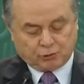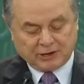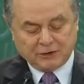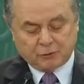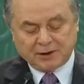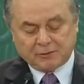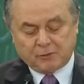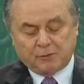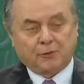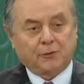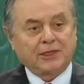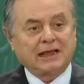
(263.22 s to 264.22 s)
Con el
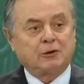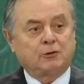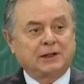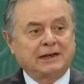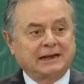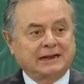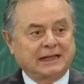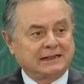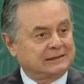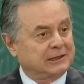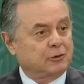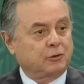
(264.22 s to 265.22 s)
nuevo modelo
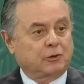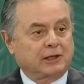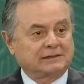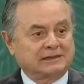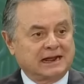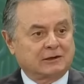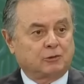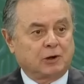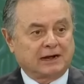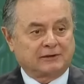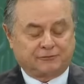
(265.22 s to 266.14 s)
energético que trajo la